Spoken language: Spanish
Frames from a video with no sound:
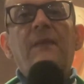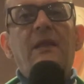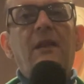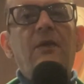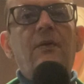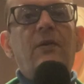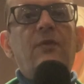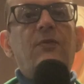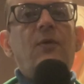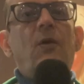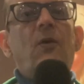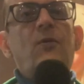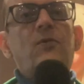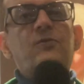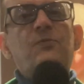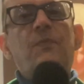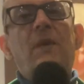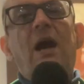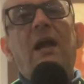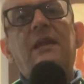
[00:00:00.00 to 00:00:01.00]
Líbranos de todos
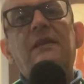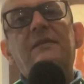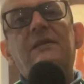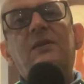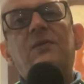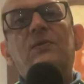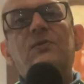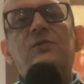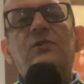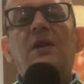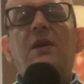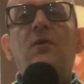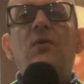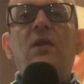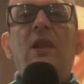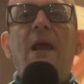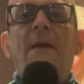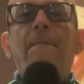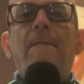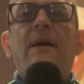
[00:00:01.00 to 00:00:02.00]
los males y concédenos
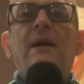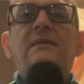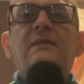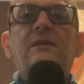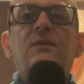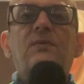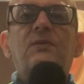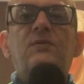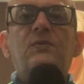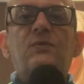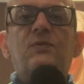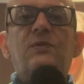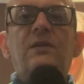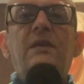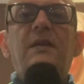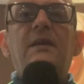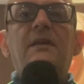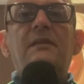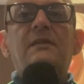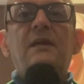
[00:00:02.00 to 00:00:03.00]
la paz en nuestros
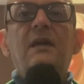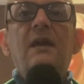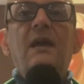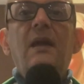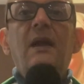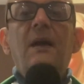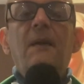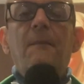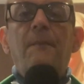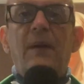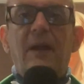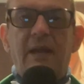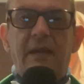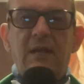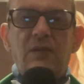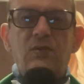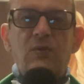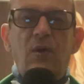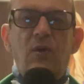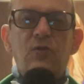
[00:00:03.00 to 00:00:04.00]
días para
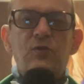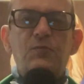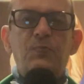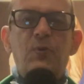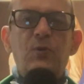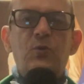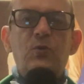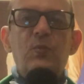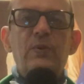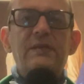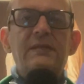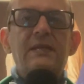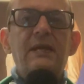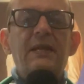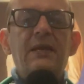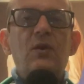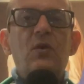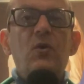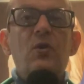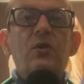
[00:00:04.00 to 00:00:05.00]
que ayudados por tu
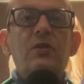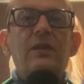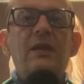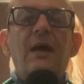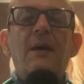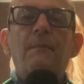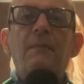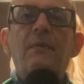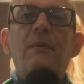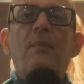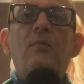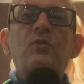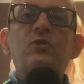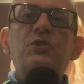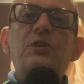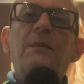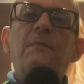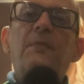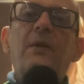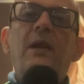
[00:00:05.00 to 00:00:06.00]
misericordia vivamos
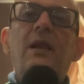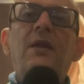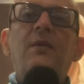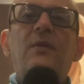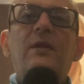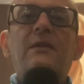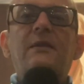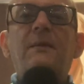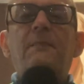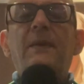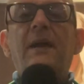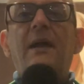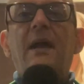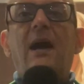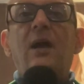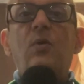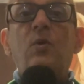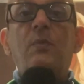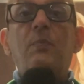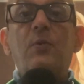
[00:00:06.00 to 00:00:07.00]
siempre libres de
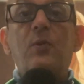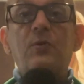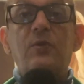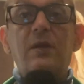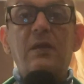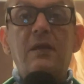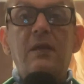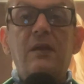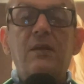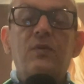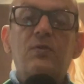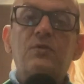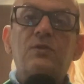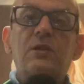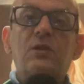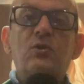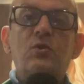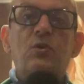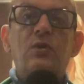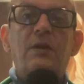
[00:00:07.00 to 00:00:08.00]
pecado y protegidos
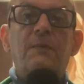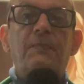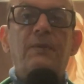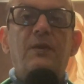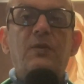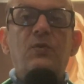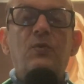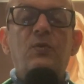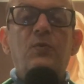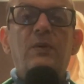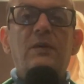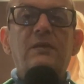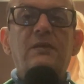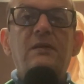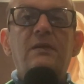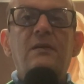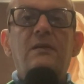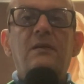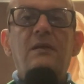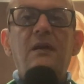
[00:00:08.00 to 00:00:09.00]
de toda
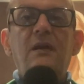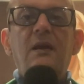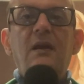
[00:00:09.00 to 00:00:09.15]
perturbación,